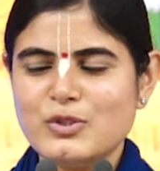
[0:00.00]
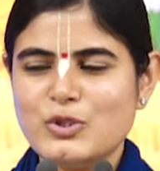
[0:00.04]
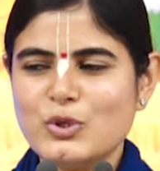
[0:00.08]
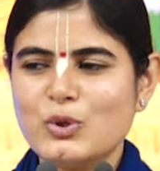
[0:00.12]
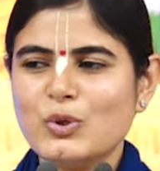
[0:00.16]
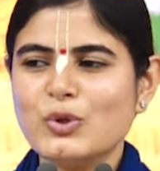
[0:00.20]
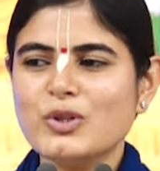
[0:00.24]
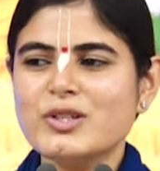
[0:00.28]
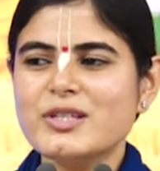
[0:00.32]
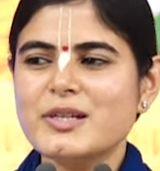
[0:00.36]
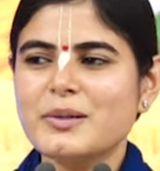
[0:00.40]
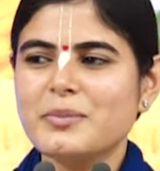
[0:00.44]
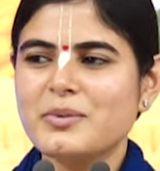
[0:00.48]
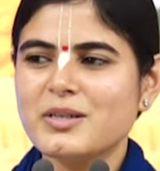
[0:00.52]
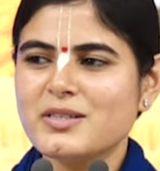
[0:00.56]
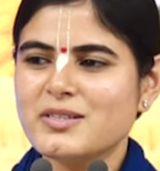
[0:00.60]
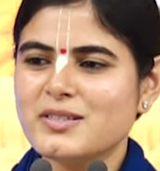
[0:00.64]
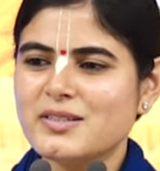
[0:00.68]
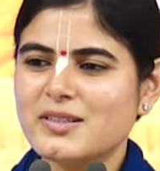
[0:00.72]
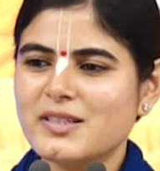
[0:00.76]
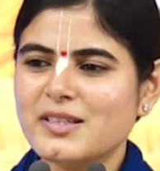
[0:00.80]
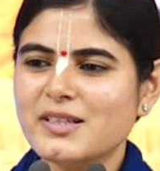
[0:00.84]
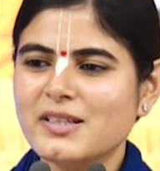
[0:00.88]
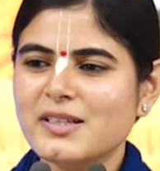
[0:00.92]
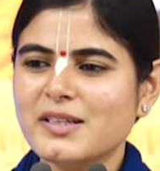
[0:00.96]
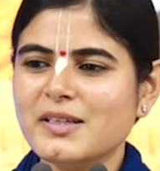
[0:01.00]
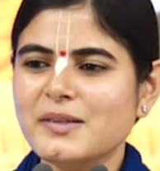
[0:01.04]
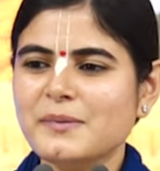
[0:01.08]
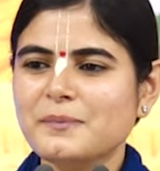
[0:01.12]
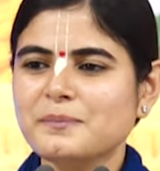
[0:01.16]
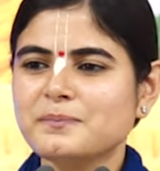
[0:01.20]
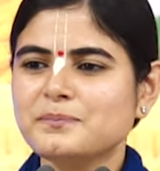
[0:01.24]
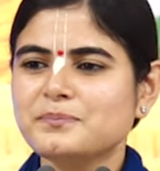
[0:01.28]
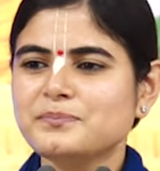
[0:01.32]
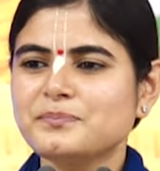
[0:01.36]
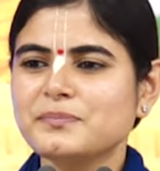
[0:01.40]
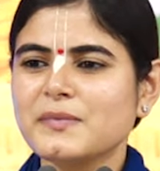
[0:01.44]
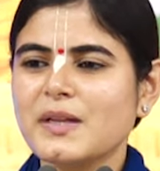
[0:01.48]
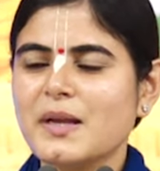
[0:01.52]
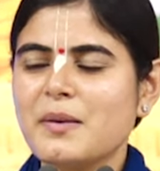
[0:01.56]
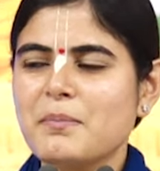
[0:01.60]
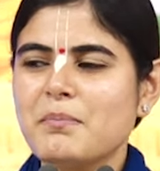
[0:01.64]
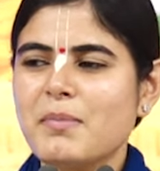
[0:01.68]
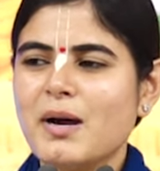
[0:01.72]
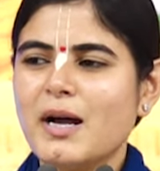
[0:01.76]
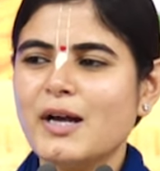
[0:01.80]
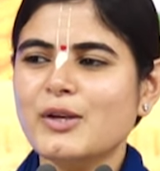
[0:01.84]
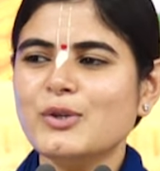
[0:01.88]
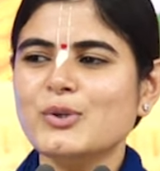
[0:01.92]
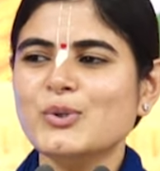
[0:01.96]
जोर जबरदस्ती नहीं
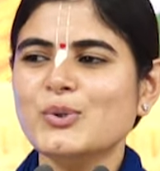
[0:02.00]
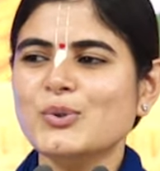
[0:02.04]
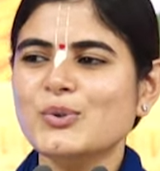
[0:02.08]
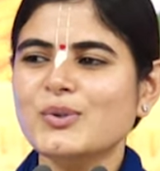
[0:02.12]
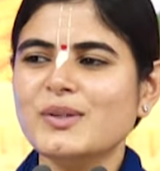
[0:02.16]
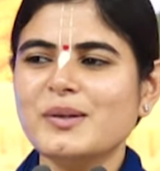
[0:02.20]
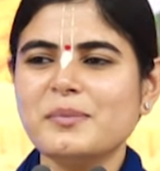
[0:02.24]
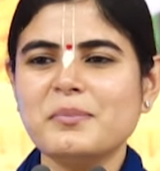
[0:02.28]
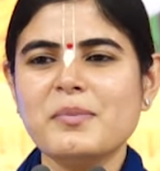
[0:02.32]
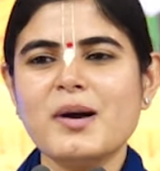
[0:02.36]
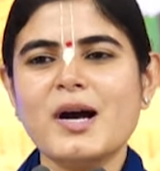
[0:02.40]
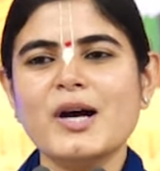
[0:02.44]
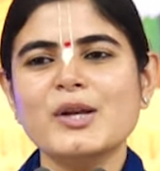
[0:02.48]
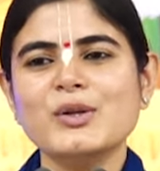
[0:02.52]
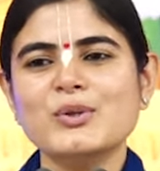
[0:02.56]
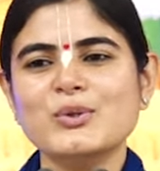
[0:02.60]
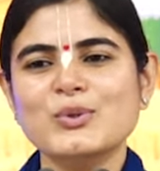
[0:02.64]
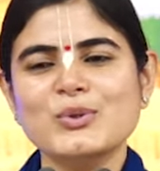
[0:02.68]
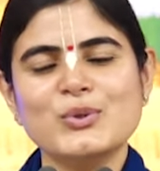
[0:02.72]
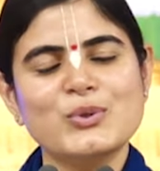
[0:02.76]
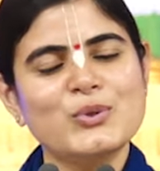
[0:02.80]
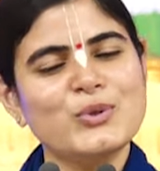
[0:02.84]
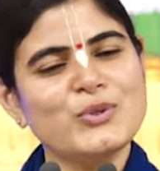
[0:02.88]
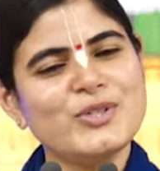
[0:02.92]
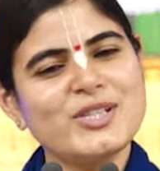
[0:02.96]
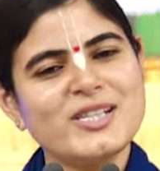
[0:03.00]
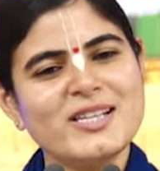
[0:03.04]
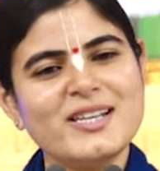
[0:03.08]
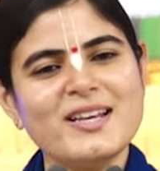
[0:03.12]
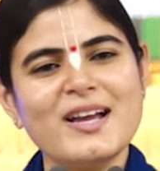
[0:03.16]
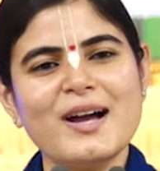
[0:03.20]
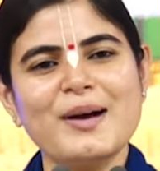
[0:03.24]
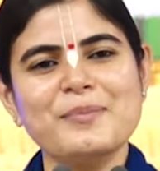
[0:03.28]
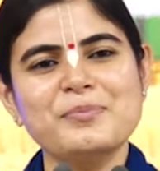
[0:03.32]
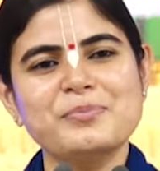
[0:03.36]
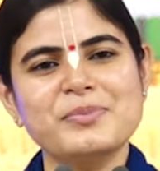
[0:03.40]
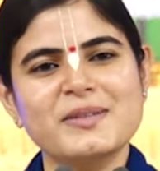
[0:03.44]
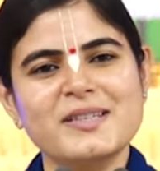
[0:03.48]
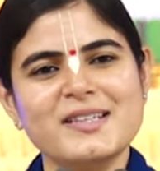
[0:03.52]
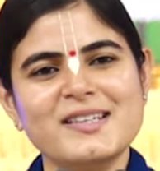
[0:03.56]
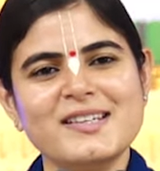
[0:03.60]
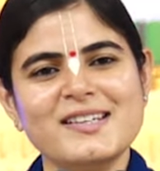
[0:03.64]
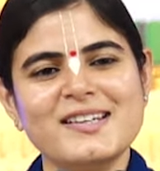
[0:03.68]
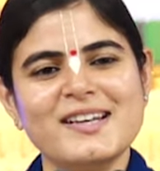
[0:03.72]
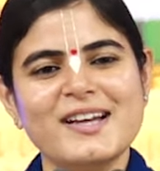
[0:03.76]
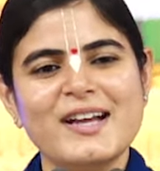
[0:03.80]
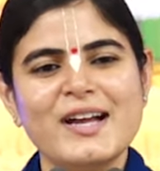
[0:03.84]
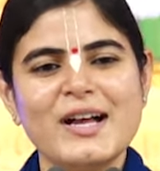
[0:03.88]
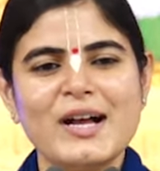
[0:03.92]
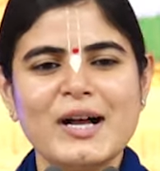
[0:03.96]
मानो न मानो खुशी आपकी
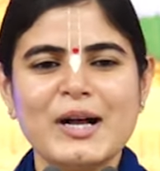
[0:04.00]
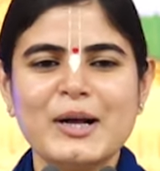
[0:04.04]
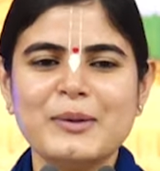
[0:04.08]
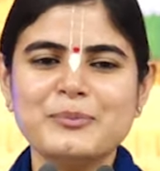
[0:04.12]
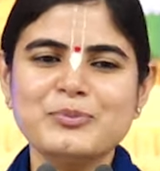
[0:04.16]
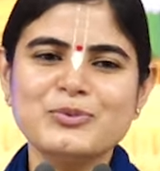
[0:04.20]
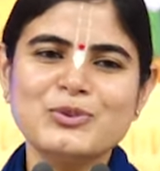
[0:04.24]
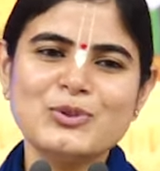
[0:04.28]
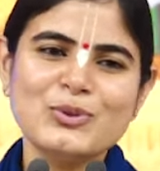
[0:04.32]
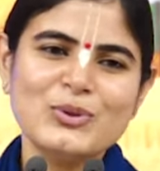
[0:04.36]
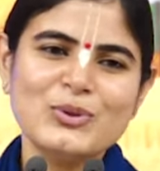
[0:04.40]
हम तो